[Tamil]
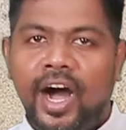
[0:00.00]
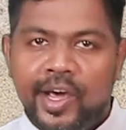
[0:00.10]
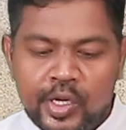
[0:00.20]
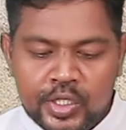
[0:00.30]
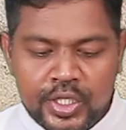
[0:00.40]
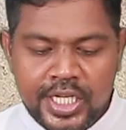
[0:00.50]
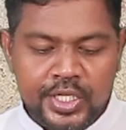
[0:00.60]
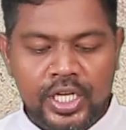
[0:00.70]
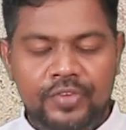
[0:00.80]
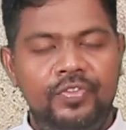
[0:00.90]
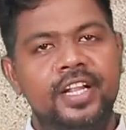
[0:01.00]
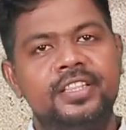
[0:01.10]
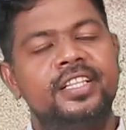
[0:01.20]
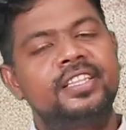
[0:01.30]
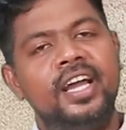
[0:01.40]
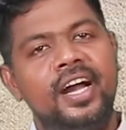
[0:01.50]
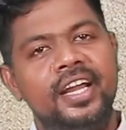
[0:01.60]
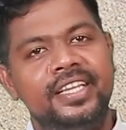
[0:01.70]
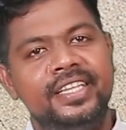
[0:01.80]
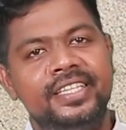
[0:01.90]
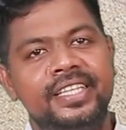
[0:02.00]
ஆலோசனை சொல்லி வளர்த்த தாய்